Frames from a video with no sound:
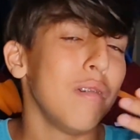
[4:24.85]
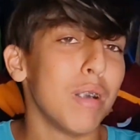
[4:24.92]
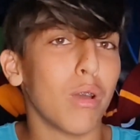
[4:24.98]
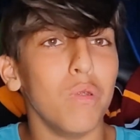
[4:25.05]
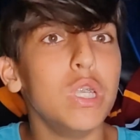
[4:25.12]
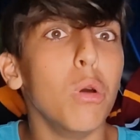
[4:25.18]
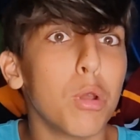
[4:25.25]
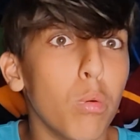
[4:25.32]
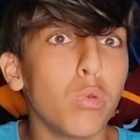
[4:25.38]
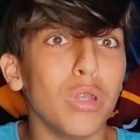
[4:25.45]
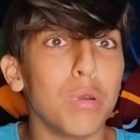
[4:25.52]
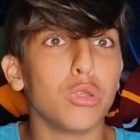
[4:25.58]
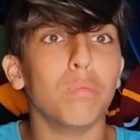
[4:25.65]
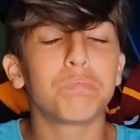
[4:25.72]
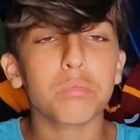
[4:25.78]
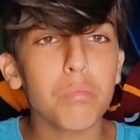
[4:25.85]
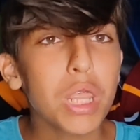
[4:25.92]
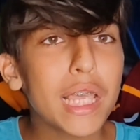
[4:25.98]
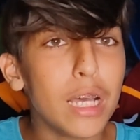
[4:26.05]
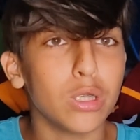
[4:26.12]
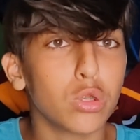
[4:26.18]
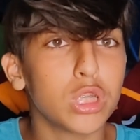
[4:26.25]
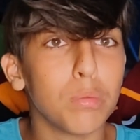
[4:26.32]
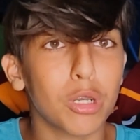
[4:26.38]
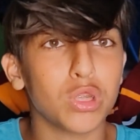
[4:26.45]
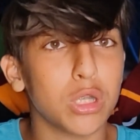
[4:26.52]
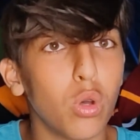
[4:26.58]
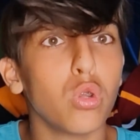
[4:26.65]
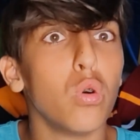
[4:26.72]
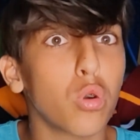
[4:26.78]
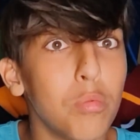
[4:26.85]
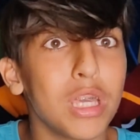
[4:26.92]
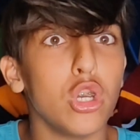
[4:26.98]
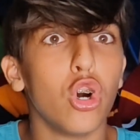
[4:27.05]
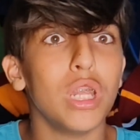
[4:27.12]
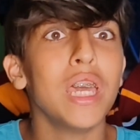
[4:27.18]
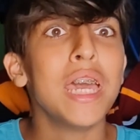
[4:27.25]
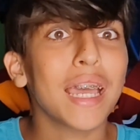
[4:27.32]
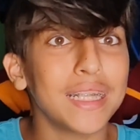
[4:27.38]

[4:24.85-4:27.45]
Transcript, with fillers: anche Vesino, però comunque ha preso eh, lo stesso Marco Santonio, Romagnoli,